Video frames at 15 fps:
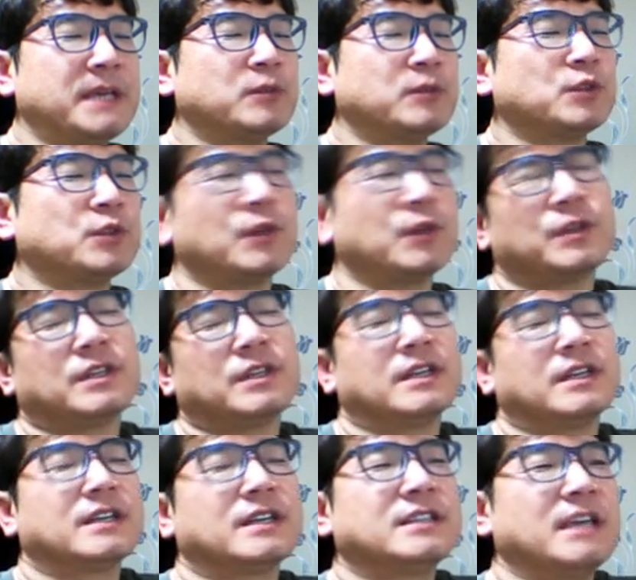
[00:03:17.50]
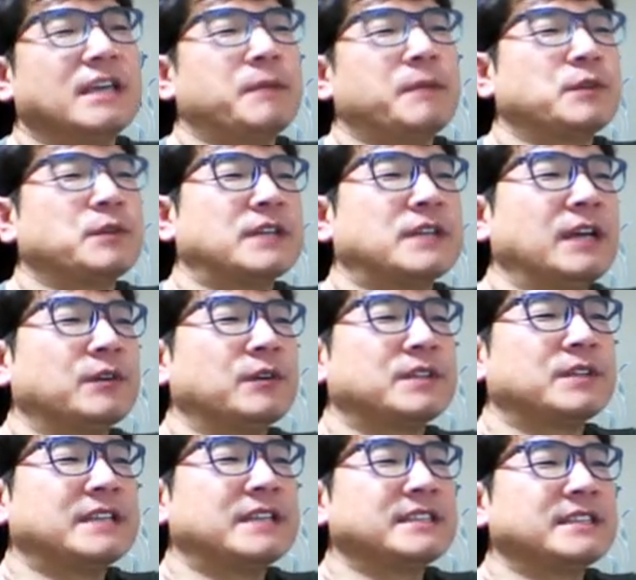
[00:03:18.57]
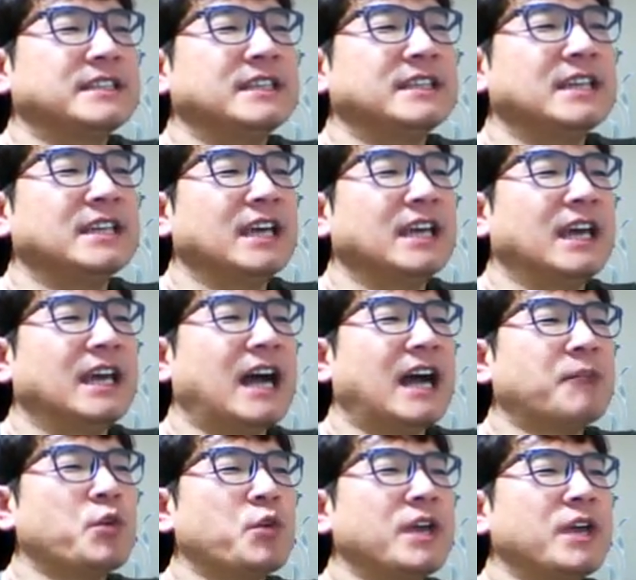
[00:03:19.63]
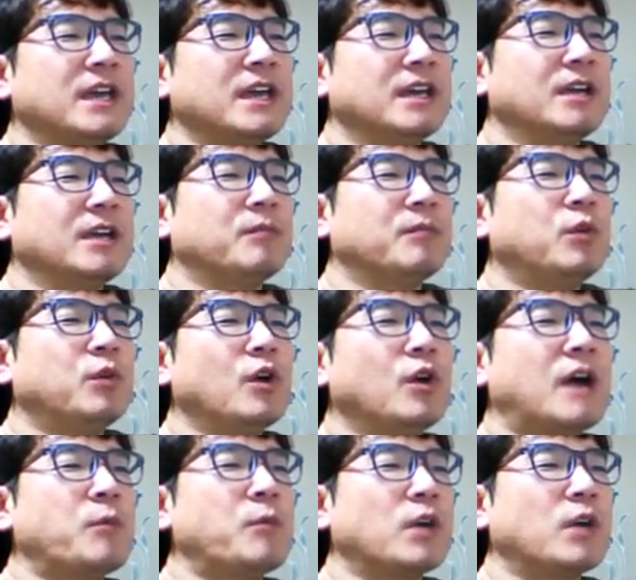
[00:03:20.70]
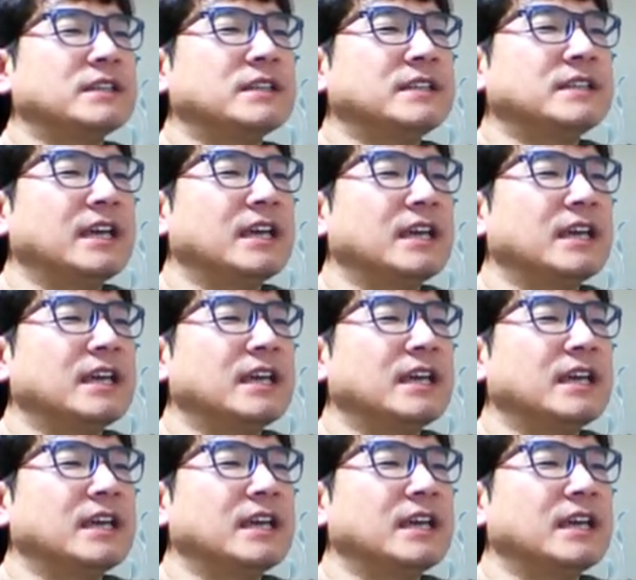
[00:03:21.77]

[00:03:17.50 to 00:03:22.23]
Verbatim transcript: 구조를 크게 배웠잖아요. 대칭키 암호에 블록 암호가 있는데